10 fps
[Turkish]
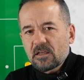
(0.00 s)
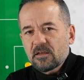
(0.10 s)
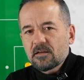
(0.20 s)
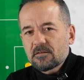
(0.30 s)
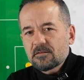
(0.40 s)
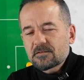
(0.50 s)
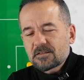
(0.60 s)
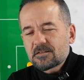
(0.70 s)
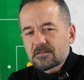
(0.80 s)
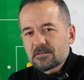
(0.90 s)
e, tane
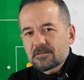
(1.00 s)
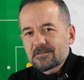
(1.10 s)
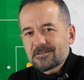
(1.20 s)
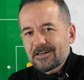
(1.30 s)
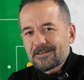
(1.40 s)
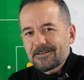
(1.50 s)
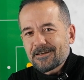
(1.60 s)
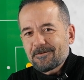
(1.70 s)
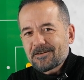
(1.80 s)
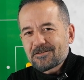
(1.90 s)
sıkıştırır
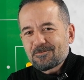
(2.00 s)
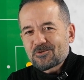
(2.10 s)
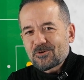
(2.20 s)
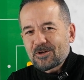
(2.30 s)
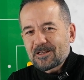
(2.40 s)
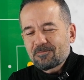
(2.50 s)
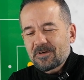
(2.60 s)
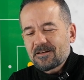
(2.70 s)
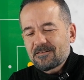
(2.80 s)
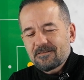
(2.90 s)
Schalke'ye bence
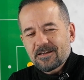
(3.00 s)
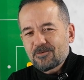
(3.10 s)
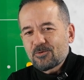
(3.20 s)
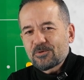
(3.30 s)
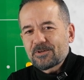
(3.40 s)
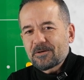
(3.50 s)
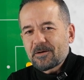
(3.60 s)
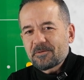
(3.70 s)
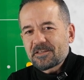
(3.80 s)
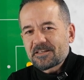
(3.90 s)
Mönchengladbach ve yoluna devam